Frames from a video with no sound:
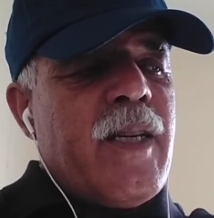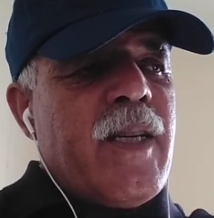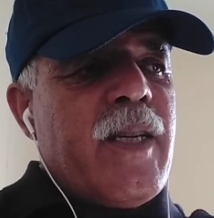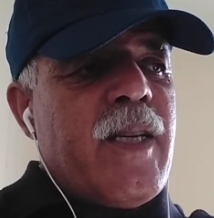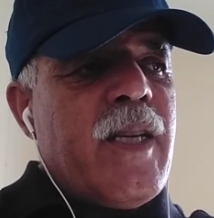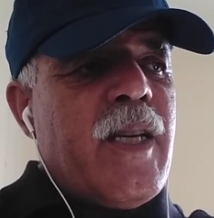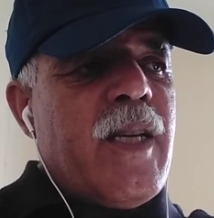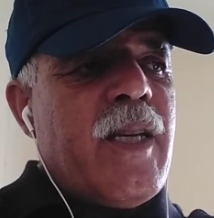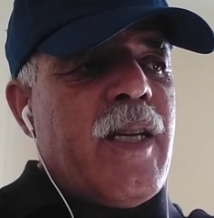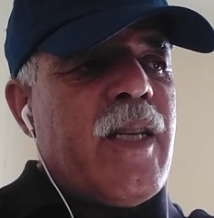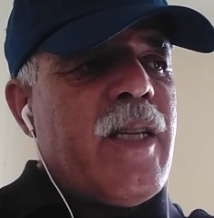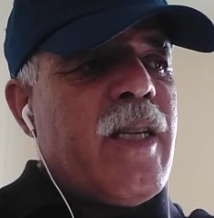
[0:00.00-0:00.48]

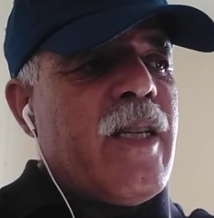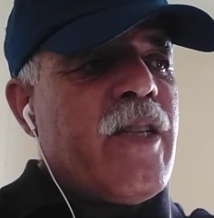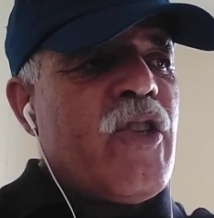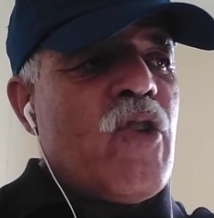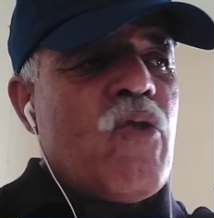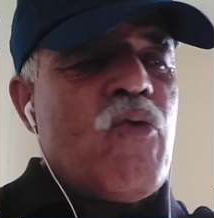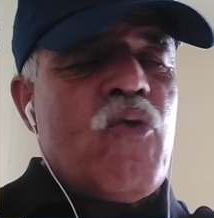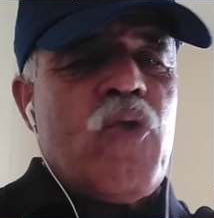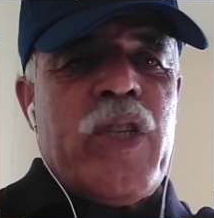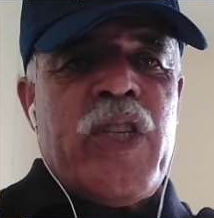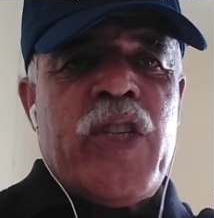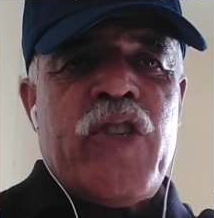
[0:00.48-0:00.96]
كان
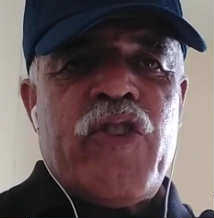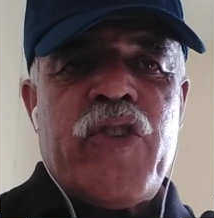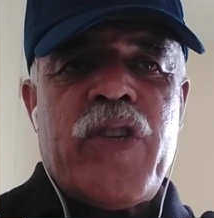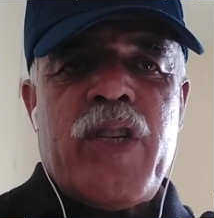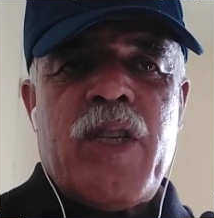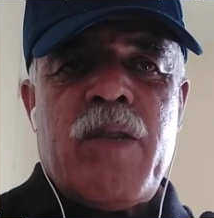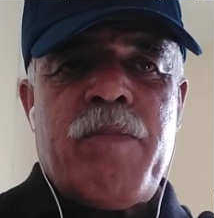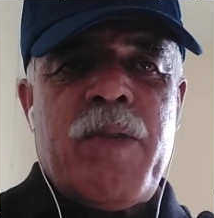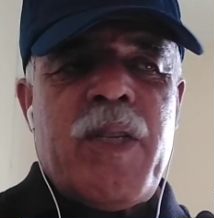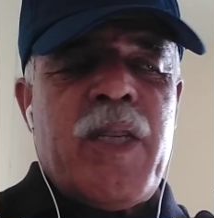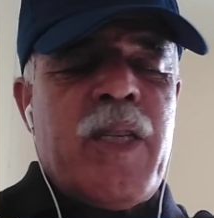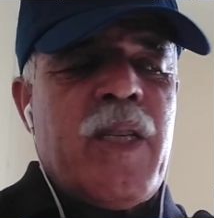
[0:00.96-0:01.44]
جو
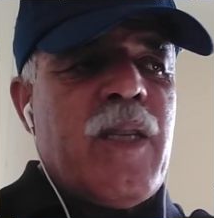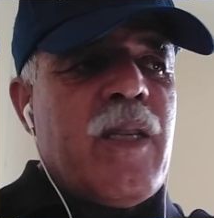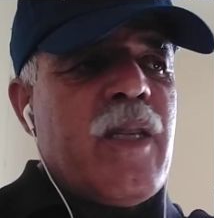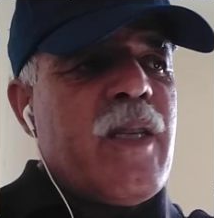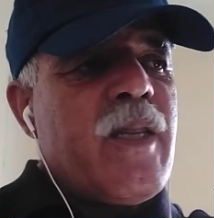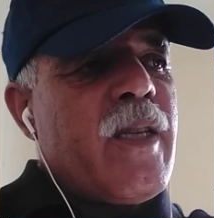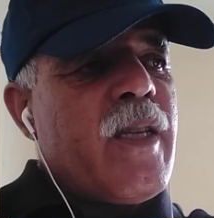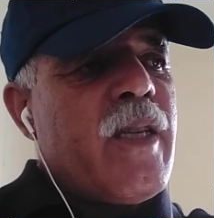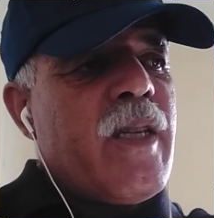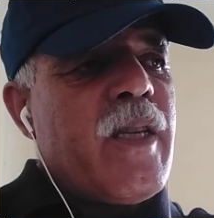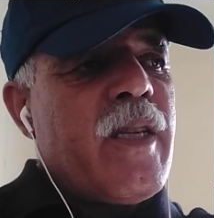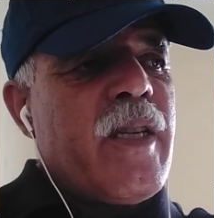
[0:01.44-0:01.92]

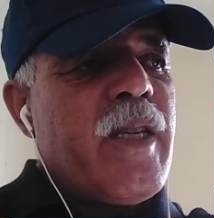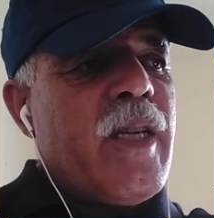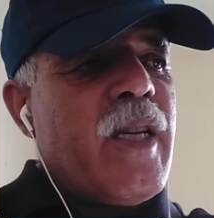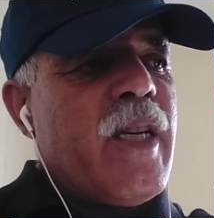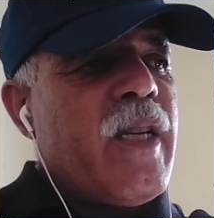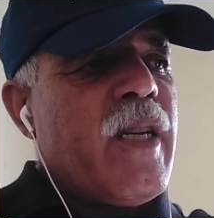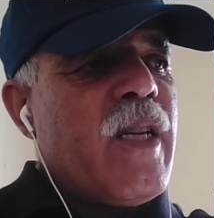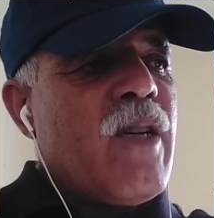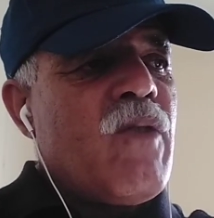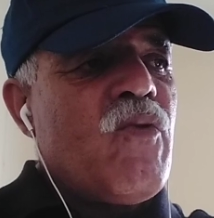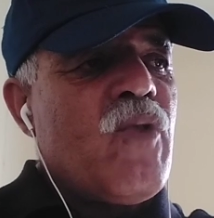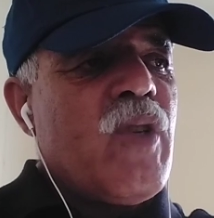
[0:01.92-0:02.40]
إيجابي
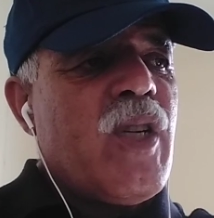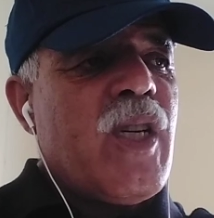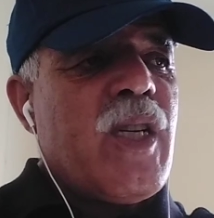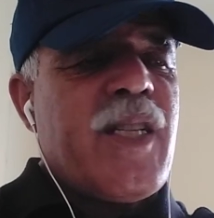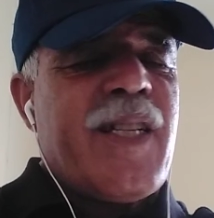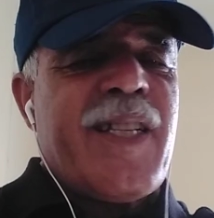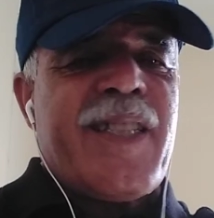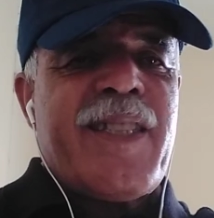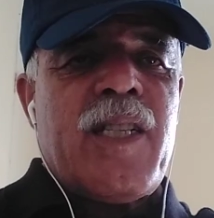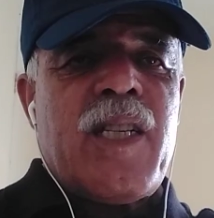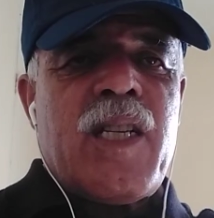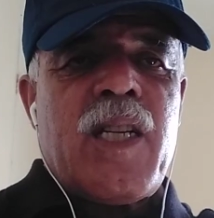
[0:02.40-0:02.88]
كان هناك
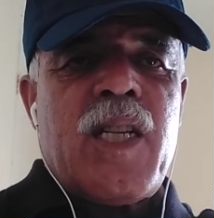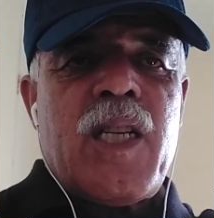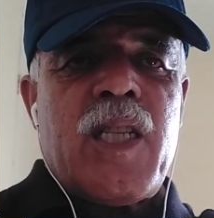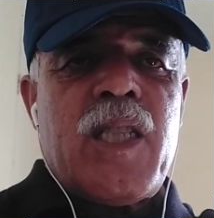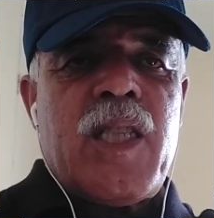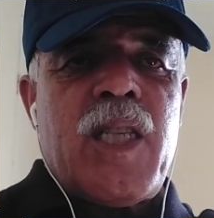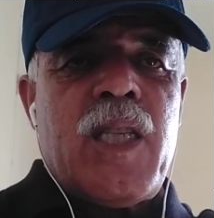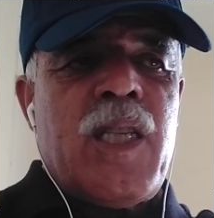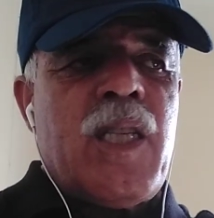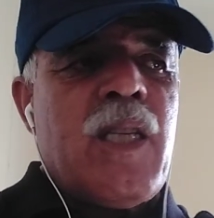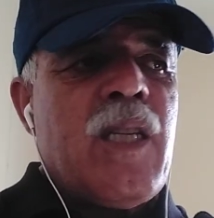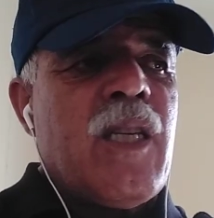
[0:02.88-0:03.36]

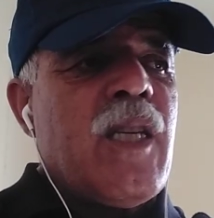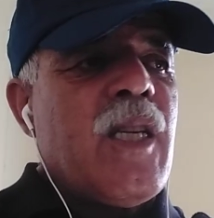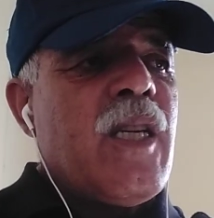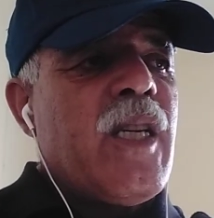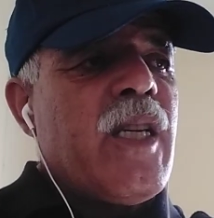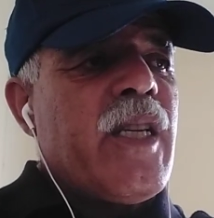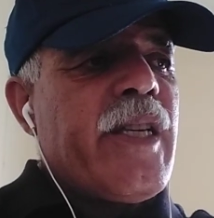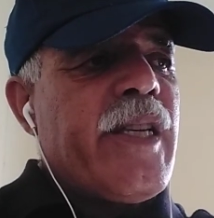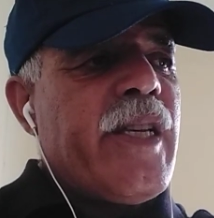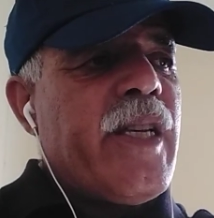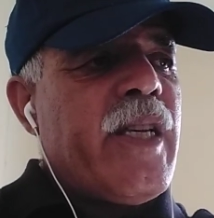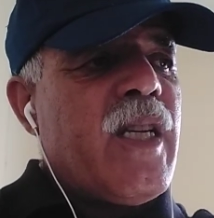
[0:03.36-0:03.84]
تراضي
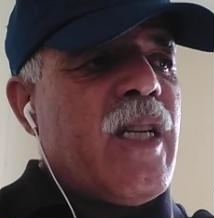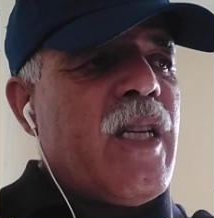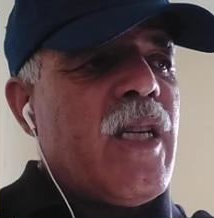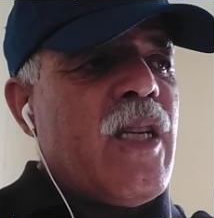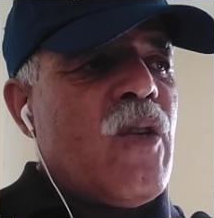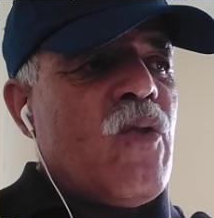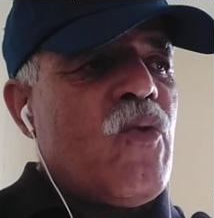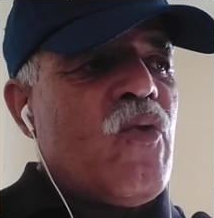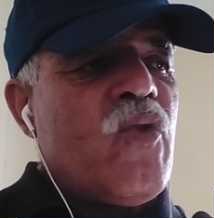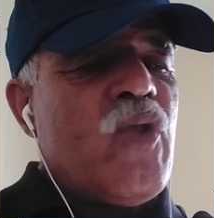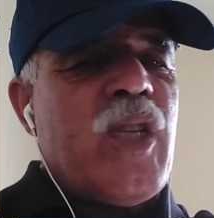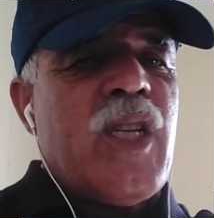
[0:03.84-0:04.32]
كان
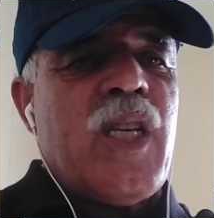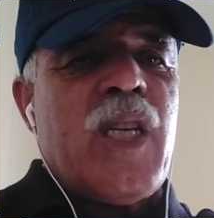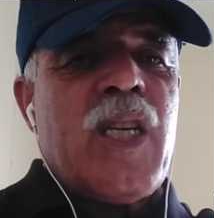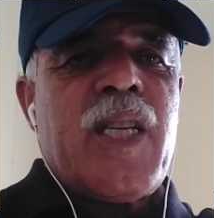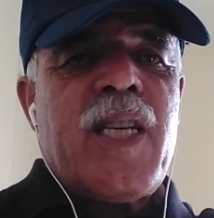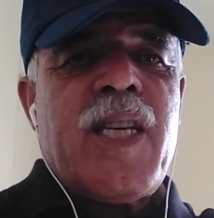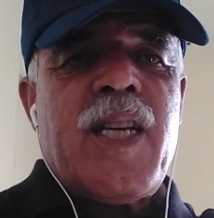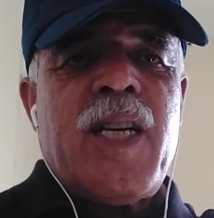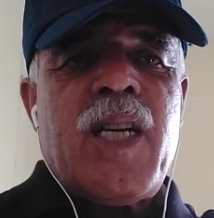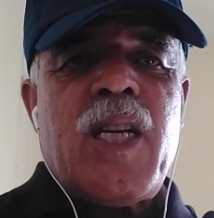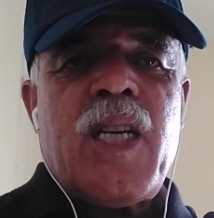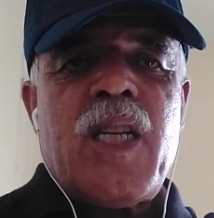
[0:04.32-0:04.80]

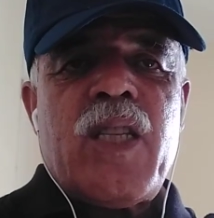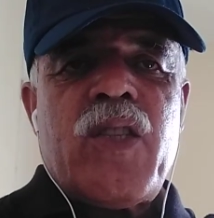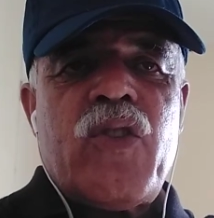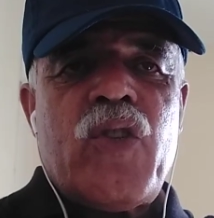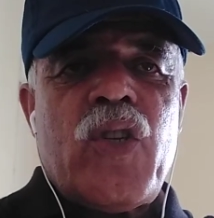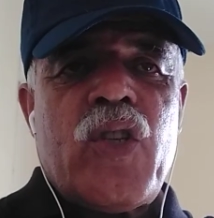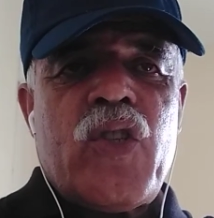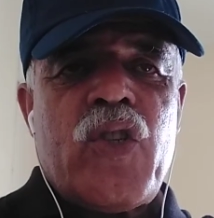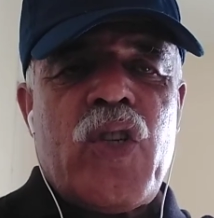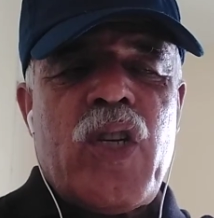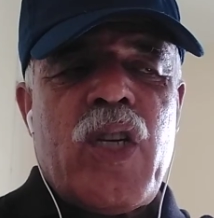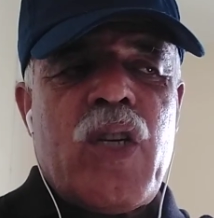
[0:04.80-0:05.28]
هناك
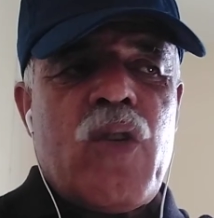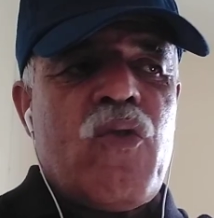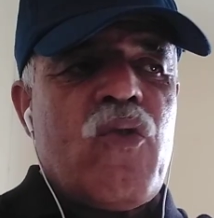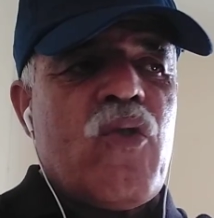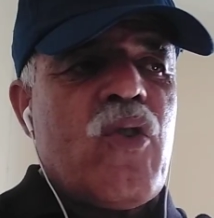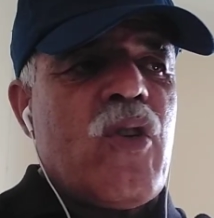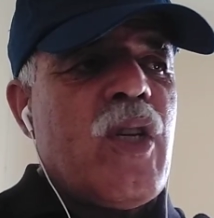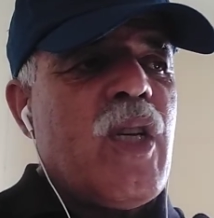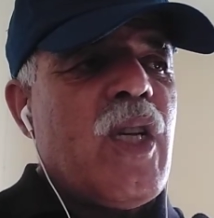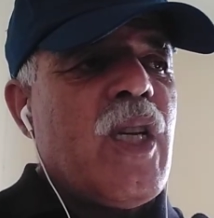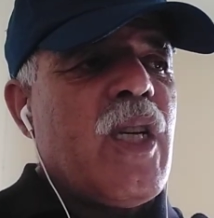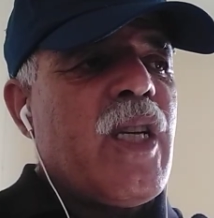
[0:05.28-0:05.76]
تشارك
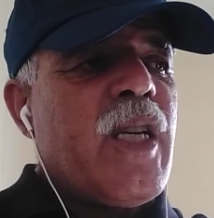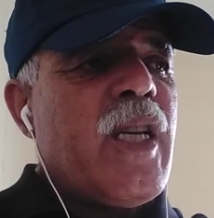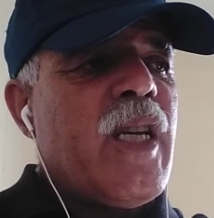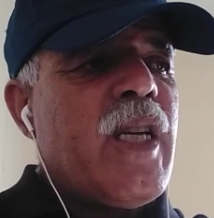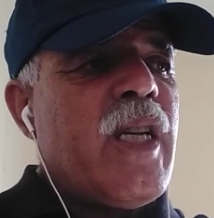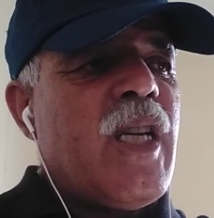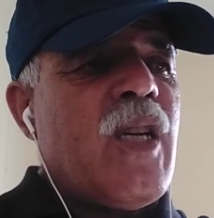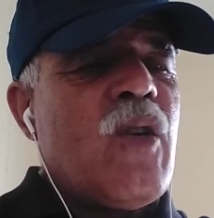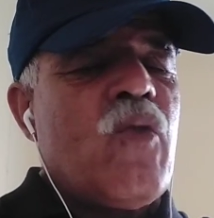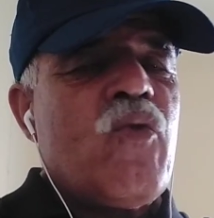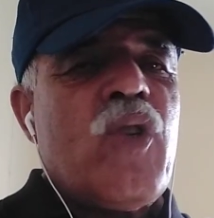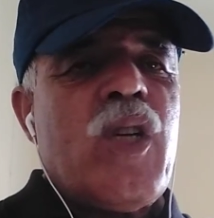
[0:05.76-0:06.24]

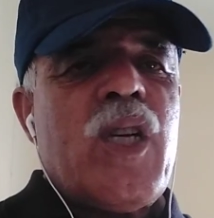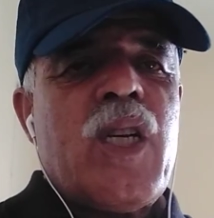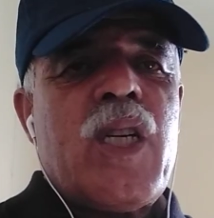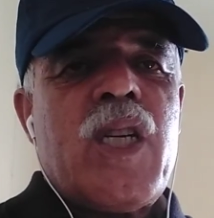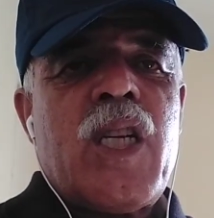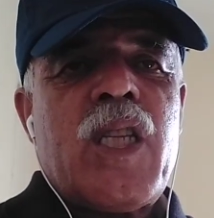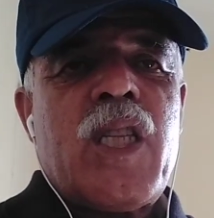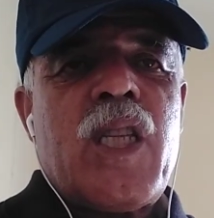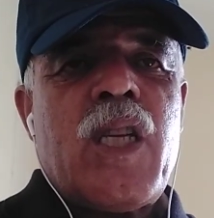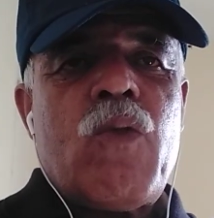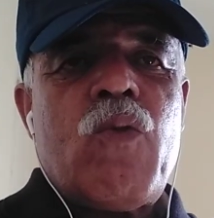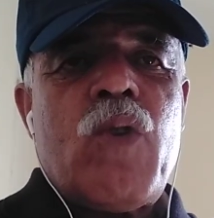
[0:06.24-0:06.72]
كان
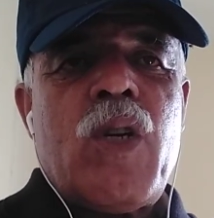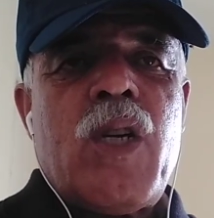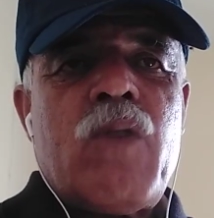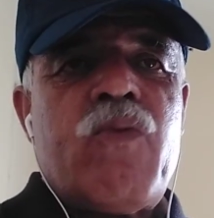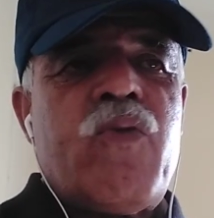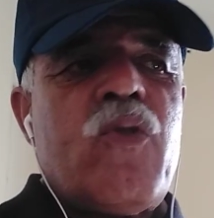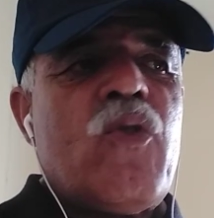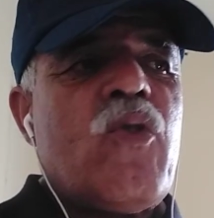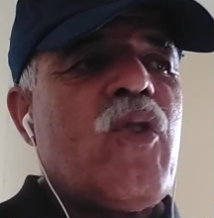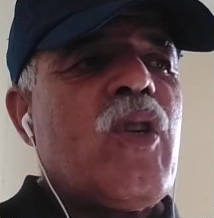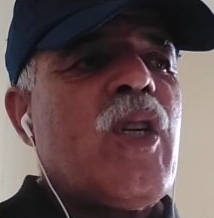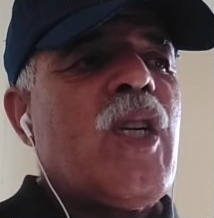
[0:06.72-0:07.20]
هناك
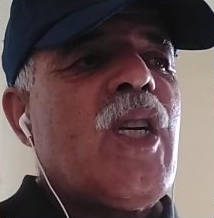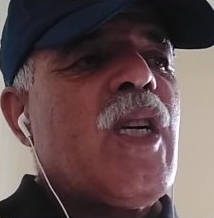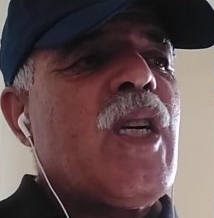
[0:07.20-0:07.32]
توافق